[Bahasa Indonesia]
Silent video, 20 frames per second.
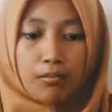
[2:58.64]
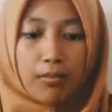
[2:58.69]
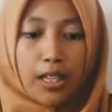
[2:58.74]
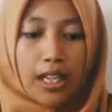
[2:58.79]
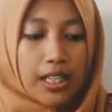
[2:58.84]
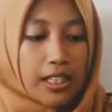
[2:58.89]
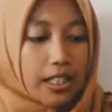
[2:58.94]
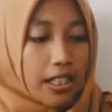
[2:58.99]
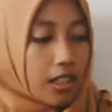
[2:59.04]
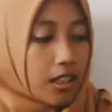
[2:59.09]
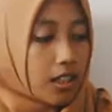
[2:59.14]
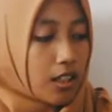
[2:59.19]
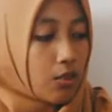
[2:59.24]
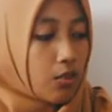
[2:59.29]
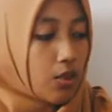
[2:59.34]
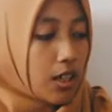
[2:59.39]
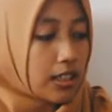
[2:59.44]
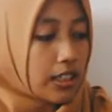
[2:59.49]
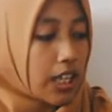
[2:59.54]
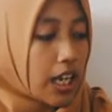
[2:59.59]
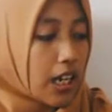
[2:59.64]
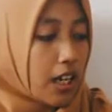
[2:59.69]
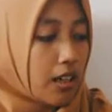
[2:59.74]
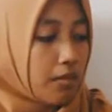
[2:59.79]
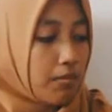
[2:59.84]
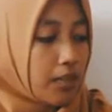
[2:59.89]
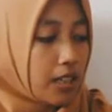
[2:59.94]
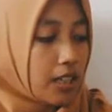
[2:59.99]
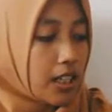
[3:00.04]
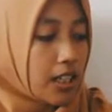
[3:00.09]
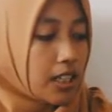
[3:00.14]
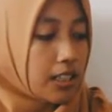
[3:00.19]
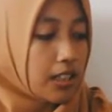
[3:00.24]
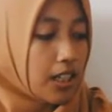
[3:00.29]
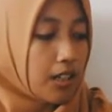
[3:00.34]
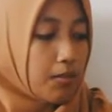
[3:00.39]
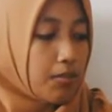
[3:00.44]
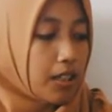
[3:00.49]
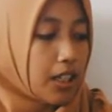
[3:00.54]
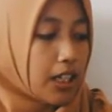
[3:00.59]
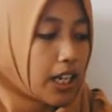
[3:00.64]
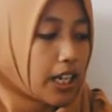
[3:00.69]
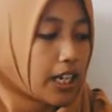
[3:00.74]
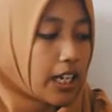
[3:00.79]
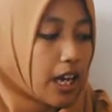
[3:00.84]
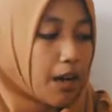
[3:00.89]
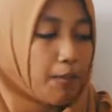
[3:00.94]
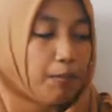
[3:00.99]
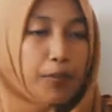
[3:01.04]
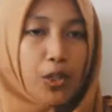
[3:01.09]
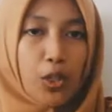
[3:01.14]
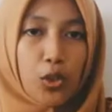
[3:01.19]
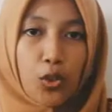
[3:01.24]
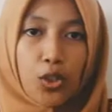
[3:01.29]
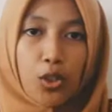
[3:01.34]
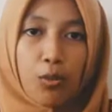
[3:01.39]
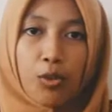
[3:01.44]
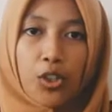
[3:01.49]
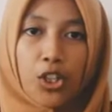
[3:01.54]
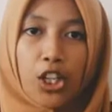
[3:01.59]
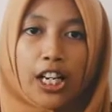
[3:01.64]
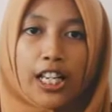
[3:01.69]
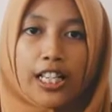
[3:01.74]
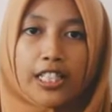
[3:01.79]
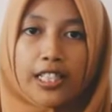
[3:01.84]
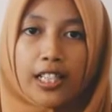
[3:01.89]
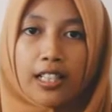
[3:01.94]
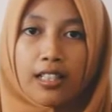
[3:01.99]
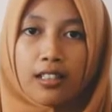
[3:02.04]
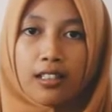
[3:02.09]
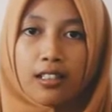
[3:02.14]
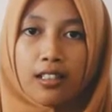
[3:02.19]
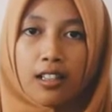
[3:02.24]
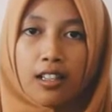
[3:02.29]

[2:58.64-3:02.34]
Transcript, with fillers: Baik, yang kedua saya akan menjelaskan mengenai amplitude modulation.